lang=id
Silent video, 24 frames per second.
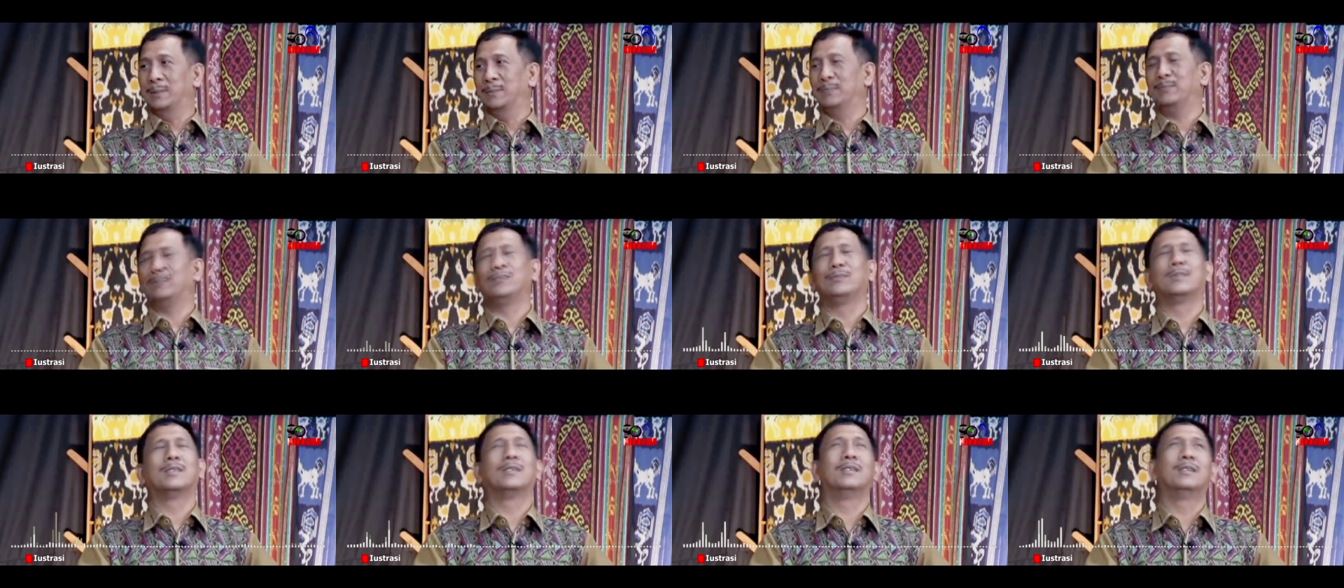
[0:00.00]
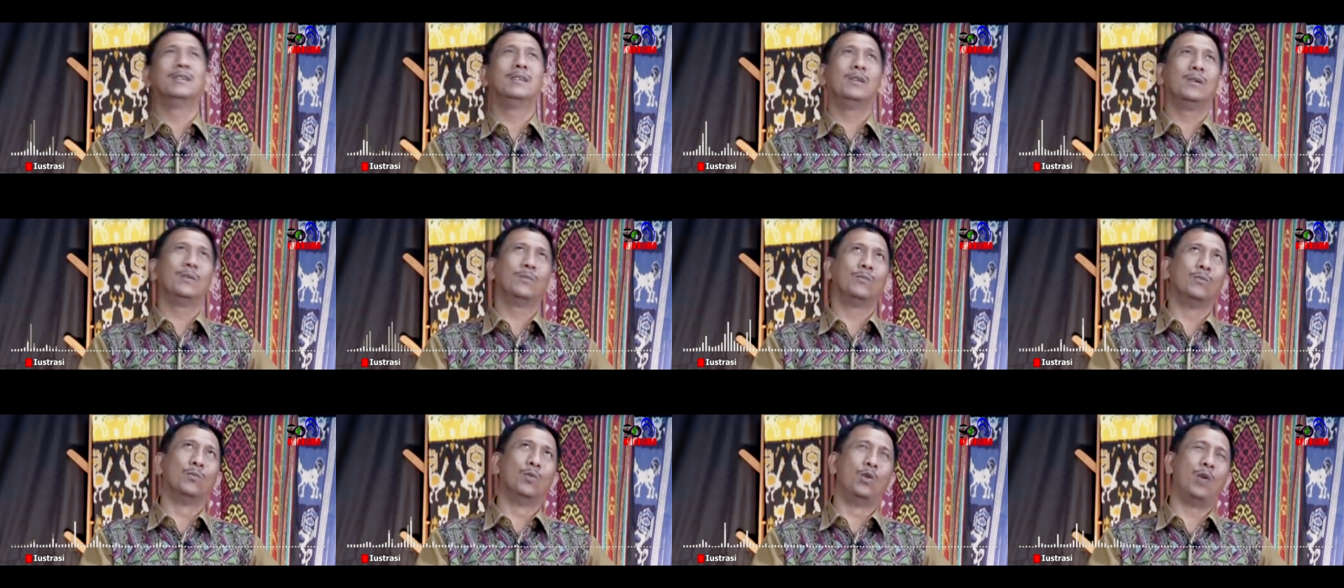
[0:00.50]
yang
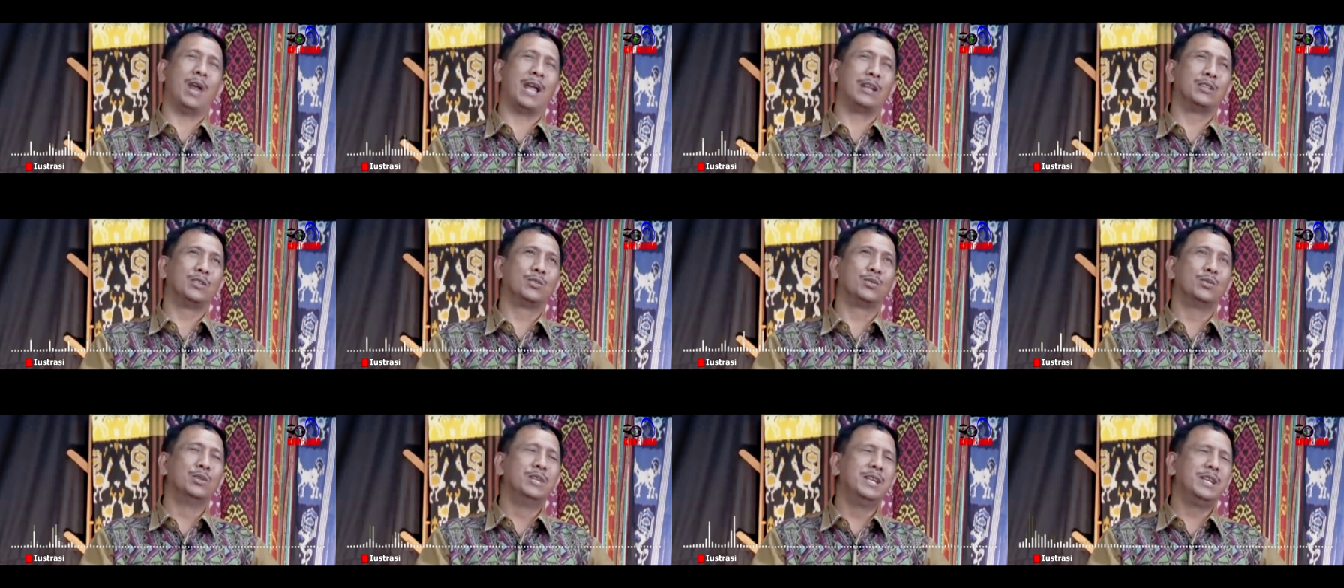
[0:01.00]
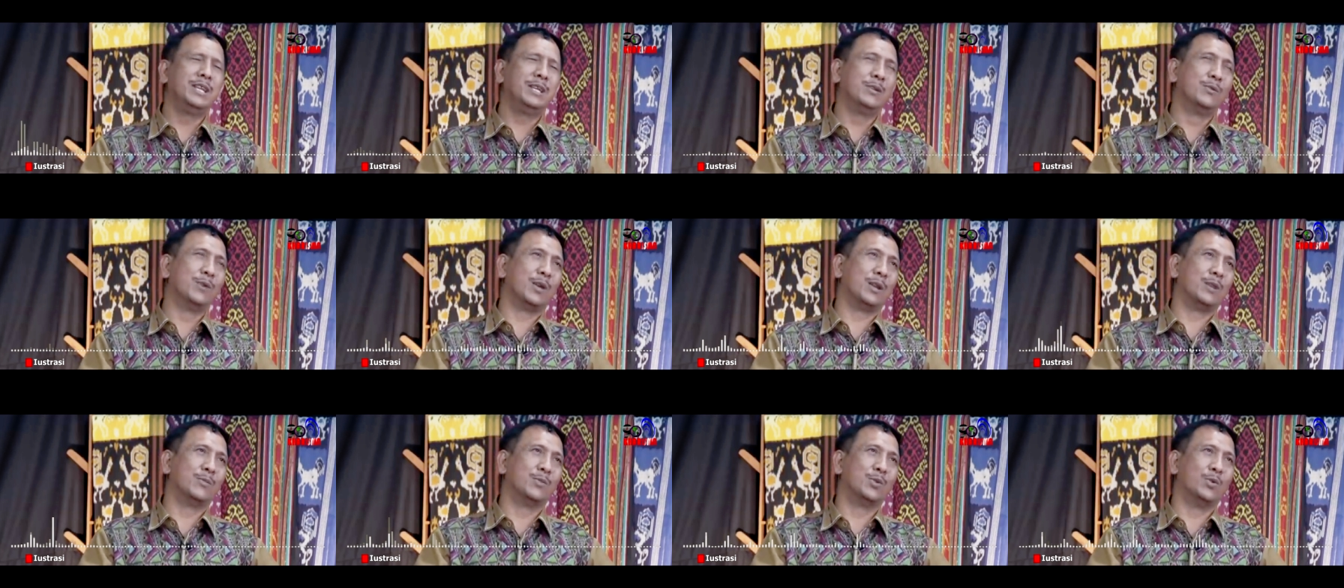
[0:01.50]
juga loyalis
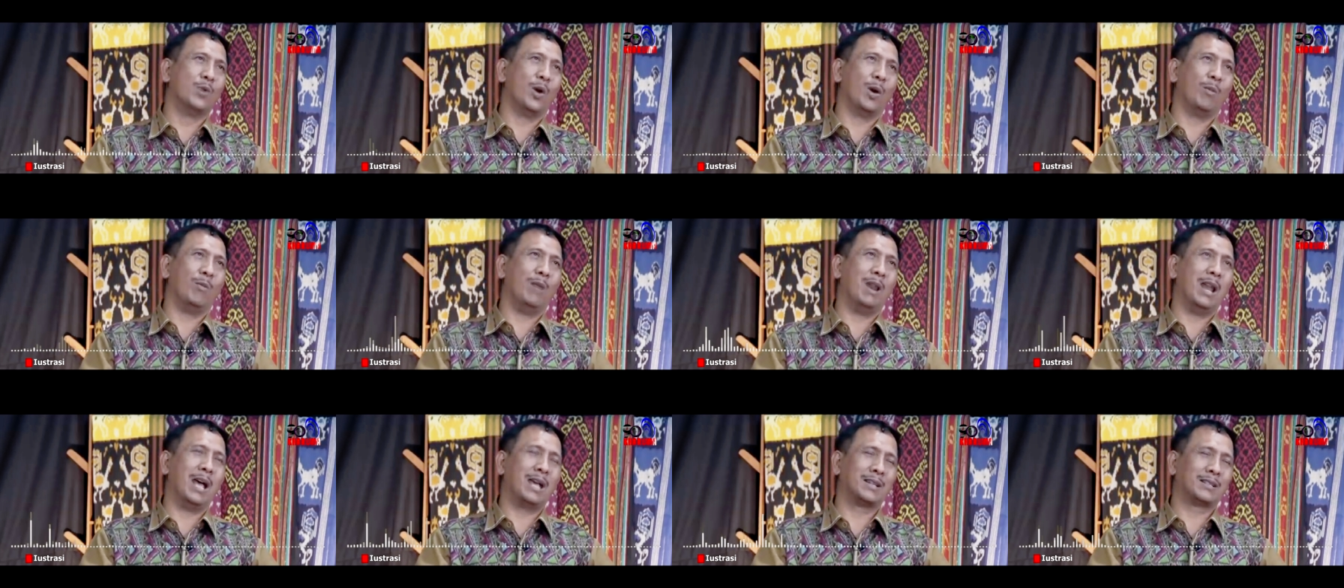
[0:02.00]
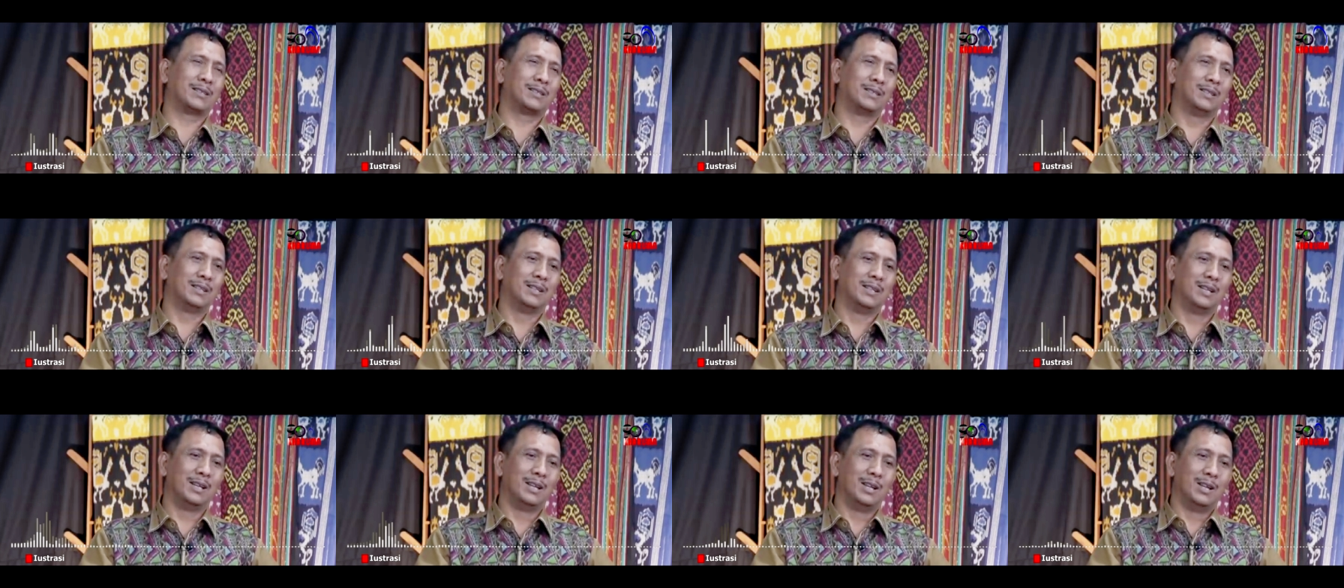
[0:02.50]
Anas
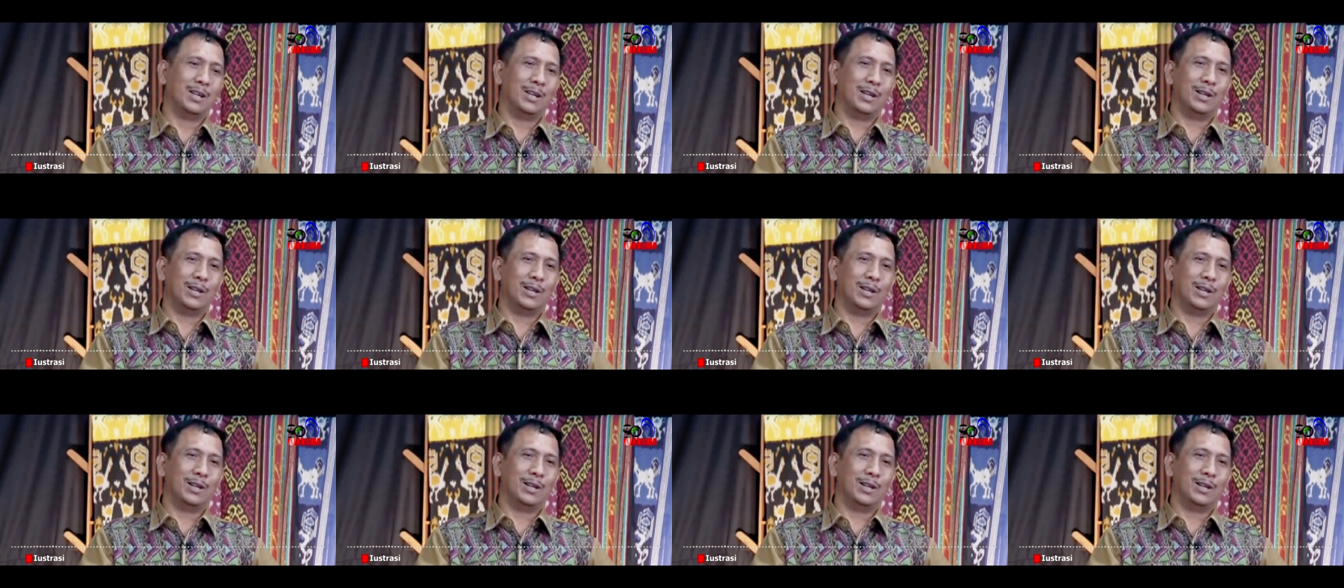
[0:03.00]
Urbaningrum